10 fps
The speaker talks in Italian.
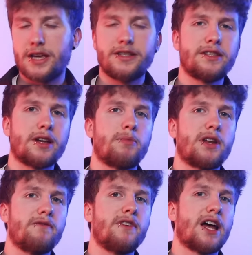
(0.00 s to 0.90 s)
e si sta
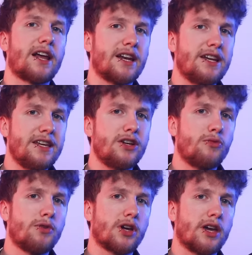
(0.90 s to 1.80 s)
per avverare
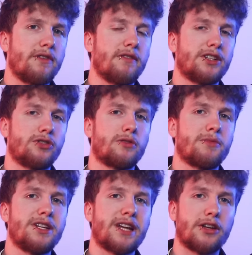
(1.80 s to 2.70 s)
l'incubo che aveva
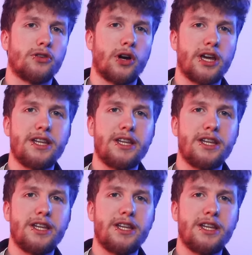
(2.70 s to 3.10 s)
tormentato